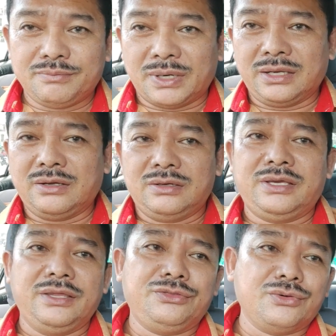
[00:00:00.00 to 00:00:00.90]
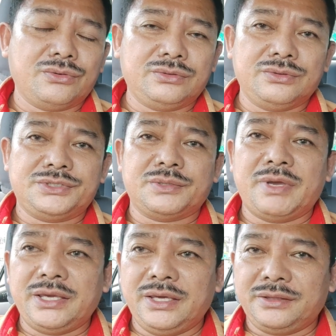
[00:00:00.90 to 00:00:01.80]
Pag hinto ko doon sa
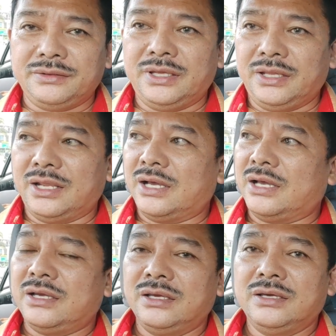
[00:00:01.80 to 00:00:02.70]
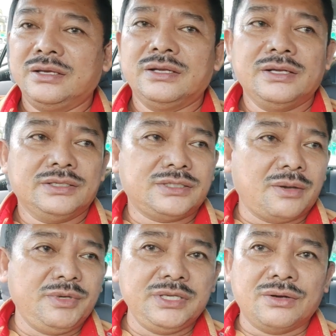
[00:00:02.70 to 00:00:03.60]
may gate nila,
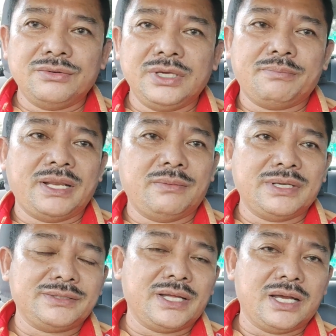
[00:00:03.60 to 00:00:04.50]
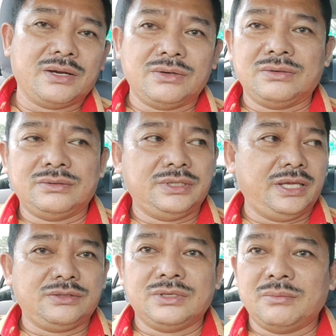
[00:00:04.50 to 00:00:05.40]
sabi niya kuya palabas na ako.
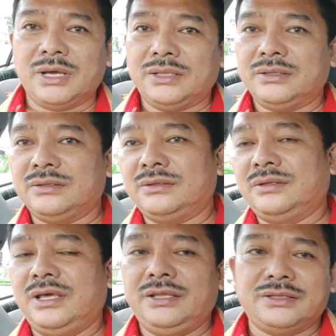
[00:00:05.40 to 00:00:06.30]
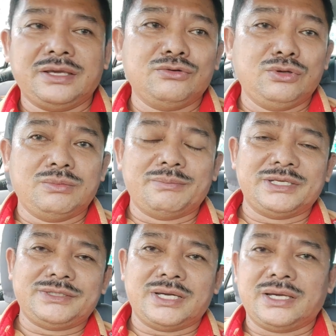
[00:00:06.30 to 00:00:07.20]
Dito naman, hinihintay ko
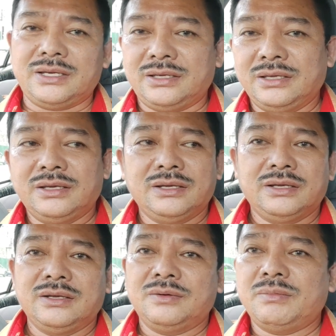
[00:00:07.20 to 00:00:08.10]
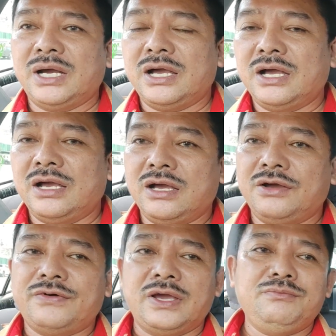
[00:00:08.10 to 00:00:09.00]
lumabas siya. Mga
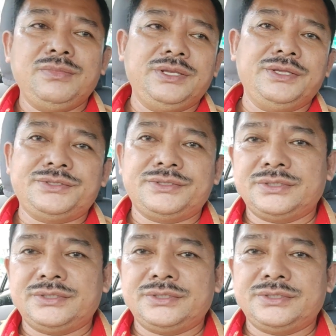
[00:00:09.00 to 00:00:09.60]
5 minutes.